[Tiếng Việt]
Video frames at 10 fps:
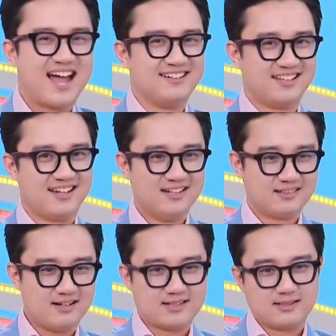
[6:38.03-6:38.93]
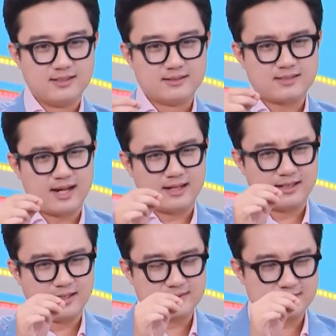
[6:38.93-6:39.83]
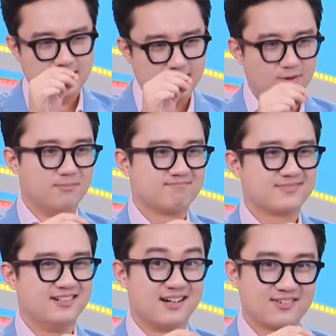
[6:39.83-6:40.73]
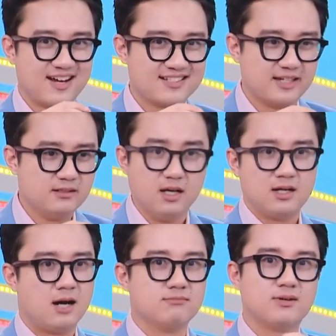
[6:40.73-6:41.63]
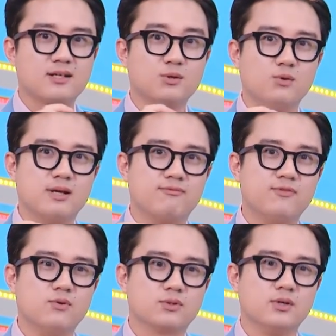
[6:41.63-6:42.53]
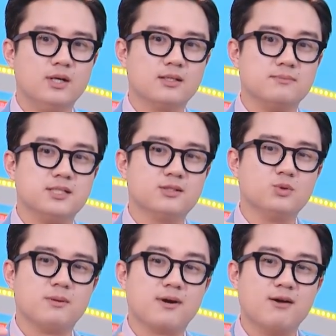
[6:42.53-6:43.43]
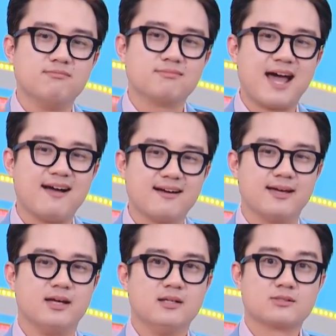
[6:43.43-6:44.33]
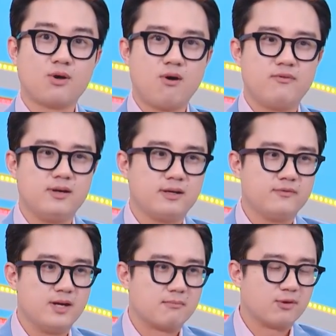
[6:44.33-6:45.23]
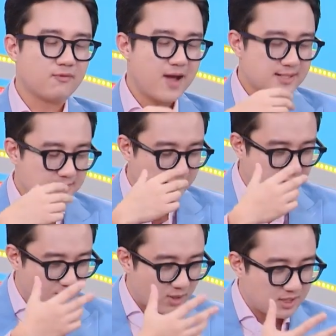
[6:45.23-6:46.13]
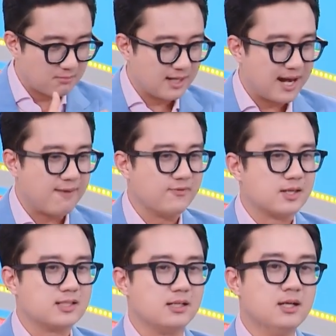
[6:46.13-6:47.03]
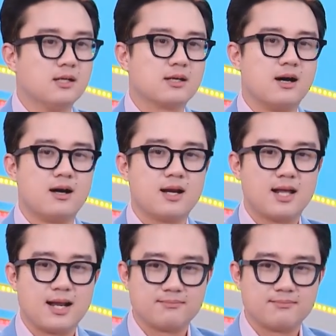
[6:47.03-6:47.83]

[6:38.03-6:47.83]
như thế. Tức là gì? Chạy xe ôm tưởng nó là chính nhưng không, nó là thu nhập phụ thôi. Thậm chí là thu nhập không đáng kể so với cái việc mà nó phát sinh trong quá trình mình làm việc chính. Đó là làm